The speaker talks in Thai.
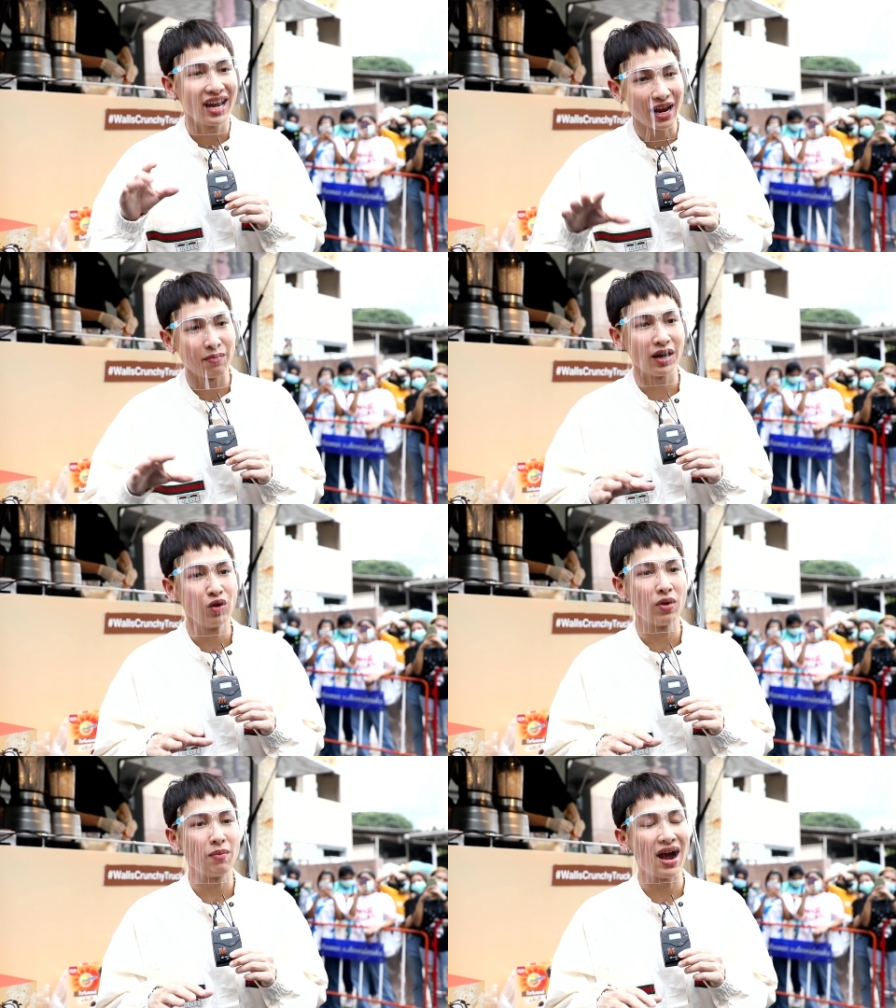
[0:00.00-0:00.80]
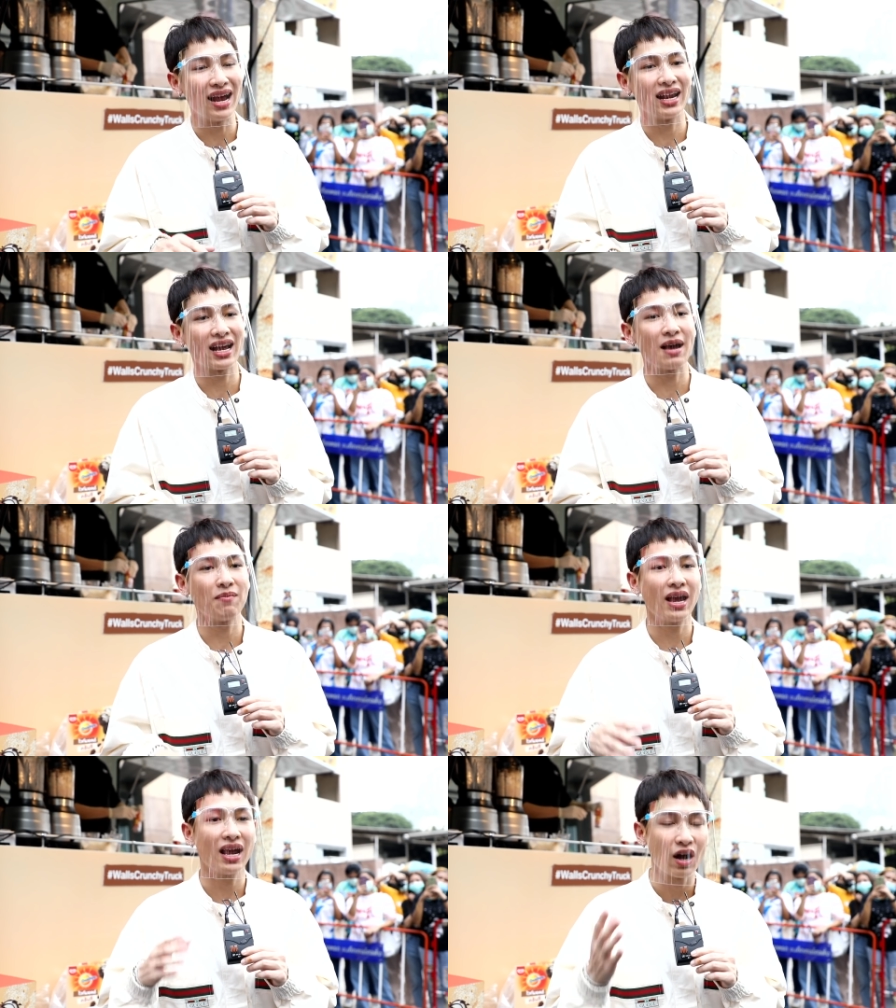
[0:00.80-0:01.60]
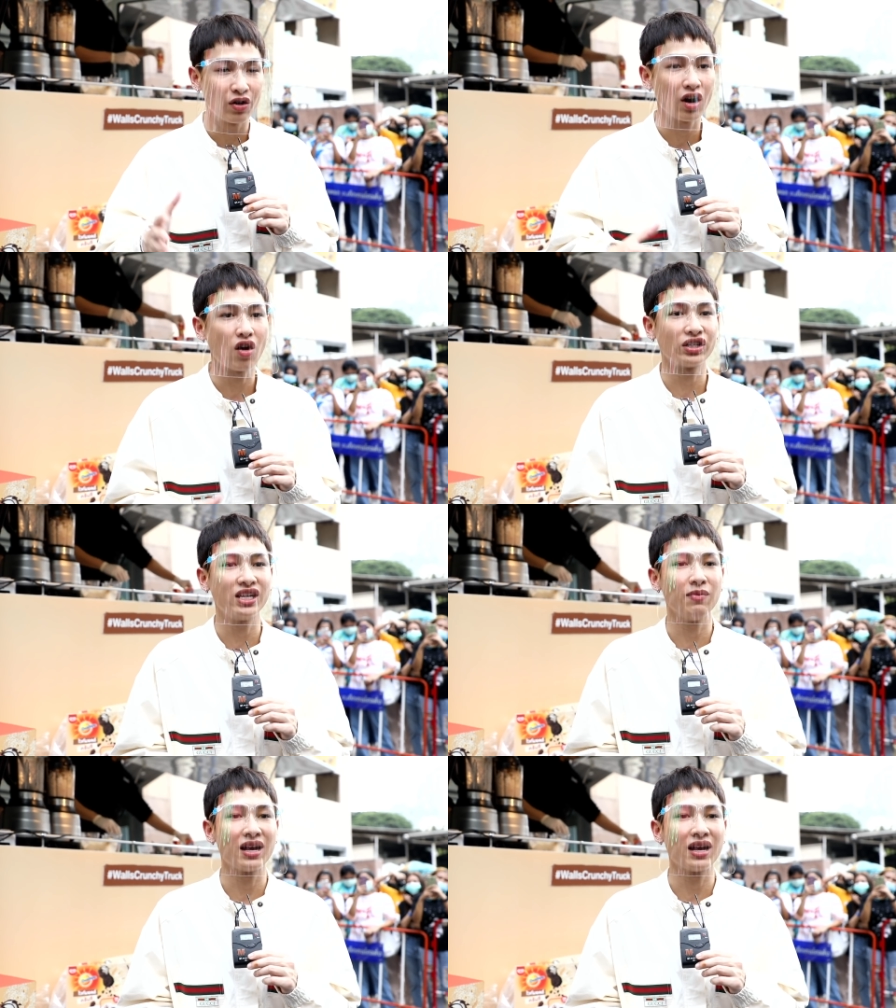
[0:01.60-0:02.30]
ครีเอทเมนูใหม่ๆนะครับมาให้เราได้ลองชิม